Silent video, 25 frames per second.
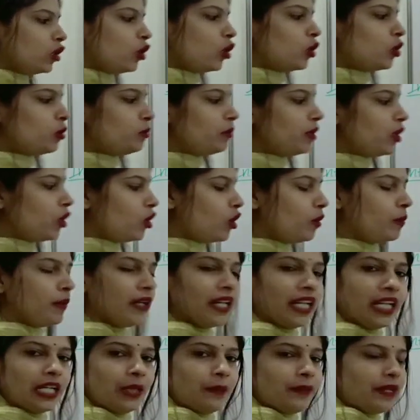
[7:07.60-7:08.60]
इन दोनों में
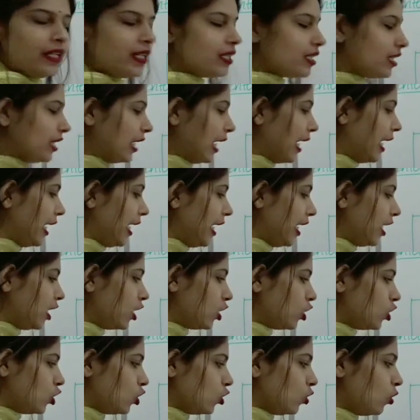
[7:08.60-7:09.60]
कॉमन एलिमेंट क्या है
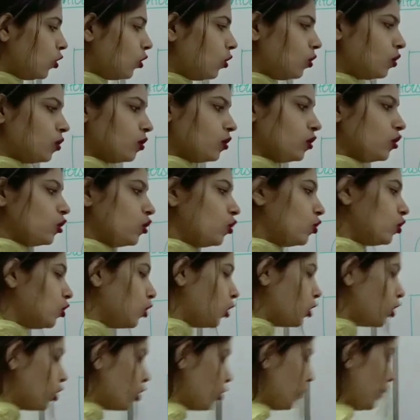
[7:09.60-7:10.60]
यू यू
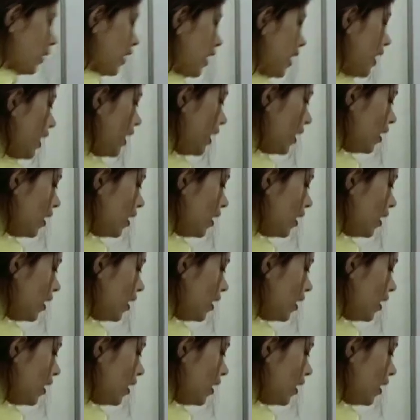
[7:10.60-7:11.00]
दोनों में